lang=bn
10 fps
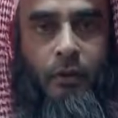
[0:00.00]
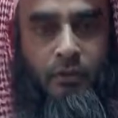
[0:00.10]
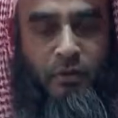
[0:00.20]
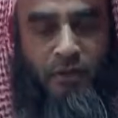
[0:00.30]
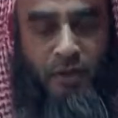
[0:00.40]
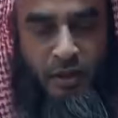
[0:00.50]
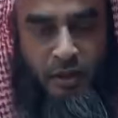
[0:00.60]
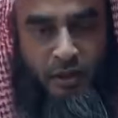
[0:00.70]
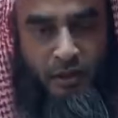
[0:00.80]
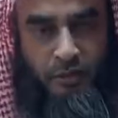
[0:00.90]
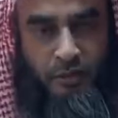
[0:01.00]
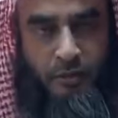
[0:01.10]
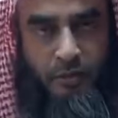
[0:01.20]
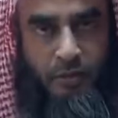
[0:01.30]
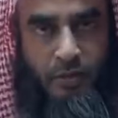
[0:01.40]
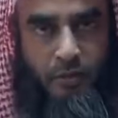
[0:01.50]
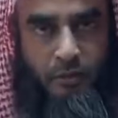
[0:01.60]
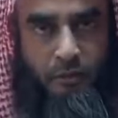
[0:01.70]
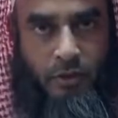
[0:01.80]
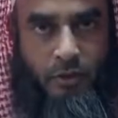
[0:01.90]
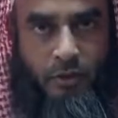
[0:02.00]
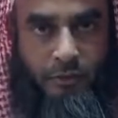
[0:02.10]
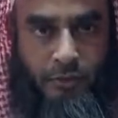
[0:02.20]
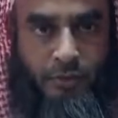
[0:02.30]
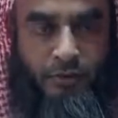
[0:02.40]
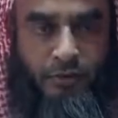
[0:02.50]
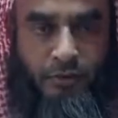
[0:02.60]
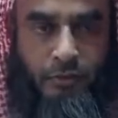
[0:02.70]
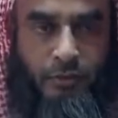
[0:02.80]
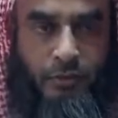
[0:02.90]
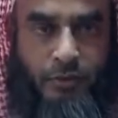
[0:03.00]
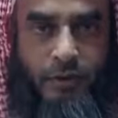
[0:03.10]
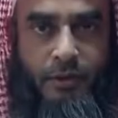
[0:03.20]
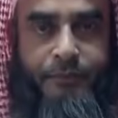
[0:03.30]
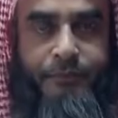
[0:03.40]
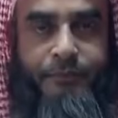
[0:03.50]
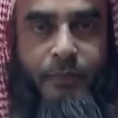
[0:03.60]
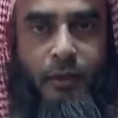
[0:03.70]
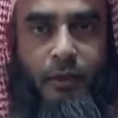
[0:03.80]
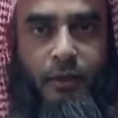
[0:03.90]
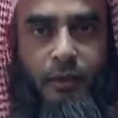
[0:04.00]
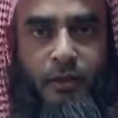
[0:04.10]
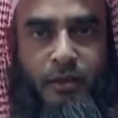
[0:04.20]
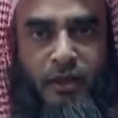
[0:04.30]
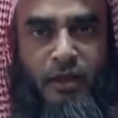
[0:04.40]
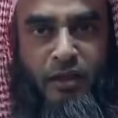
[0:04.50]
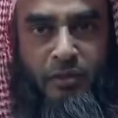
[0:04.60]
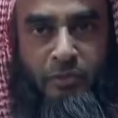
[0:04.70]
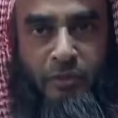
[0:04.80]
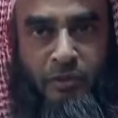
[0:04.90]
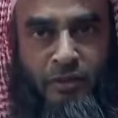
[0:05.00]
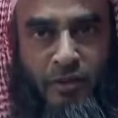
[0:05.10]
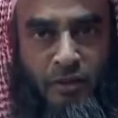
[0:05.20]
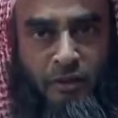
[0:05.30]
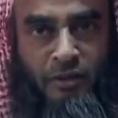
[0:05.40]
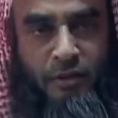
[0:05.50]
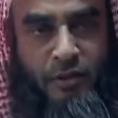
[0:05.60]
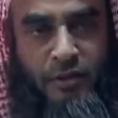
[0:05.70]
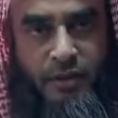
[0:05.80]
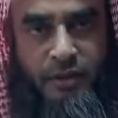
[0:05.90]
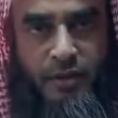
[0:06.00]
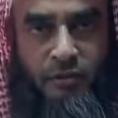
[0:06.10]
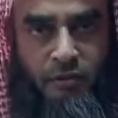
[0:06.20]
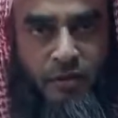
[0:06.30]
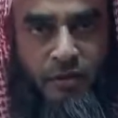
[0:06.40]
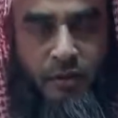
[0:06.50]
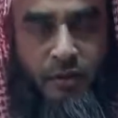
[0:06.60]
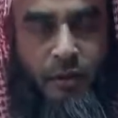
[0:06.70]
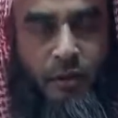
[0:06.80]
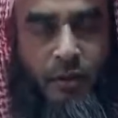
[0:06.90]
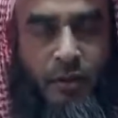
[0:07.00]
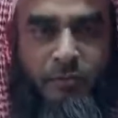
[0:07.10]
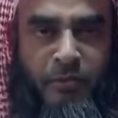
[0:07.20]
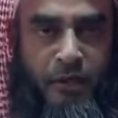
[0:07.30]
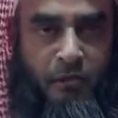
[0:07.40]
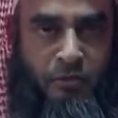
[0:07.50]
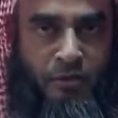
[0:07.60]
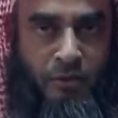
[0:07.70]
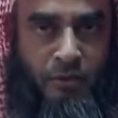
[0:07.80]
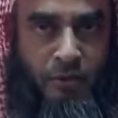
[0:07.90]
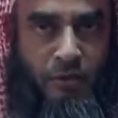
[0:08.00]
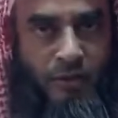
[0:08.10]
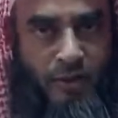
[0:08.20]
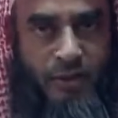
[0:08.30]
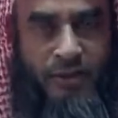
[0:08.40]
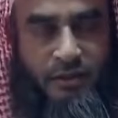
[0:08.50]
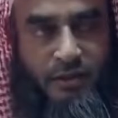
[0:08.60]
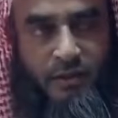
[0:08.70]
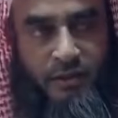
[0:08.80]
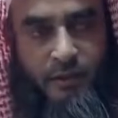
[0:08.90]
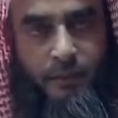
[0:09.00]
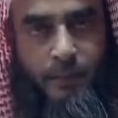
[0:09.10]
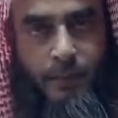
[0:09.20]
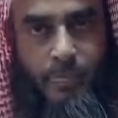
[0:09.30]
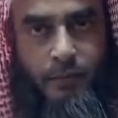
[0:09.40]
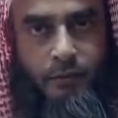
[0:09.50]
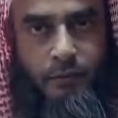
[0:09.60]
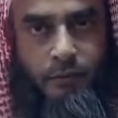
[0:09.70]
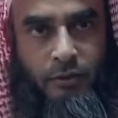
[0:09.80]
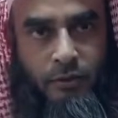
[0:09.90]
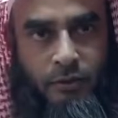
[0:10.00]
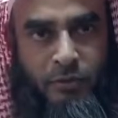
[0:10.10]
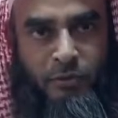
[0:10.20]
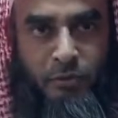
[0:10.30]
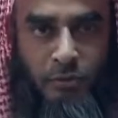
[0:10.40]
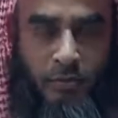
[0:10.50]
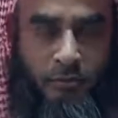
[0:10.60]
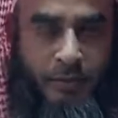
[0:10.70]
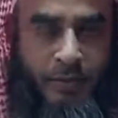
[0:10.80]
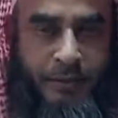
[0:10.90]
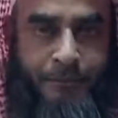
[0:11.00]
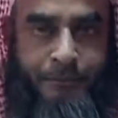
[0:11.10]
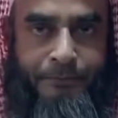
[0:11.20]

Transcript: এবং এখানে আরও বলে দেওয়া প্রয়োজন যে এই চ্যানেলের প্রয়োজন এই জন্য হয়েছে যে এতদিন আমার আলোচনাগুলি ছড়িয়ে ছিটিয়ে ছিল কোথাও কম কোথাও বেশি